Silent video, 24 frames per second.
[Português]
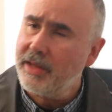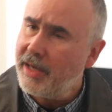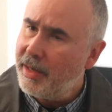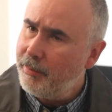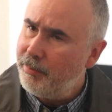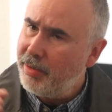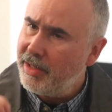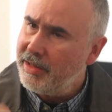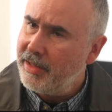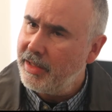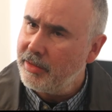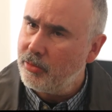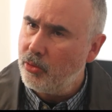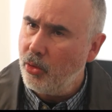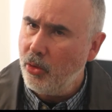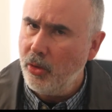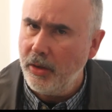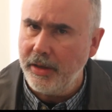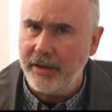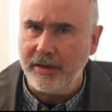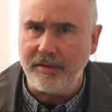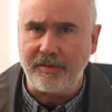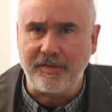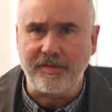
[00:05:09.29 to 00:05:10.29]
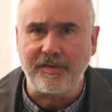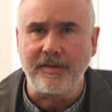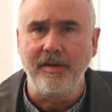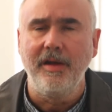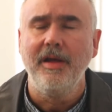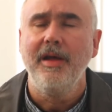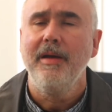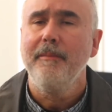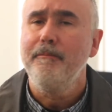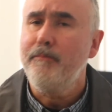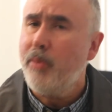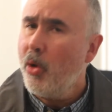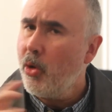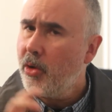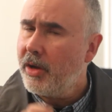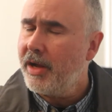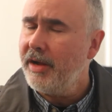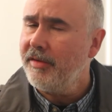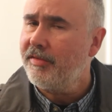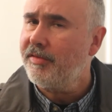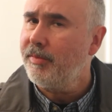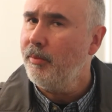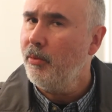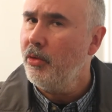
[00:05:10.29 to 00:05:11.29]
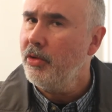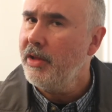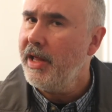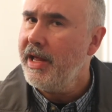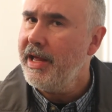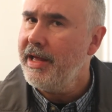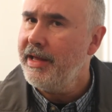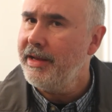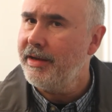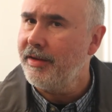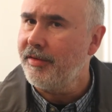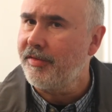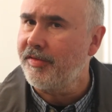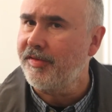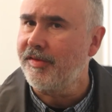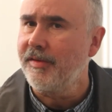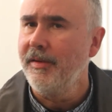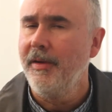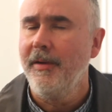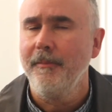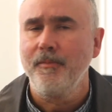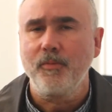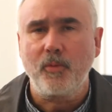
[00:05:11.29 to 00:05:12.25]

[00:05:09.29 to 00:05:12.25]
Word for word: trabalhadores, poucas mulheres.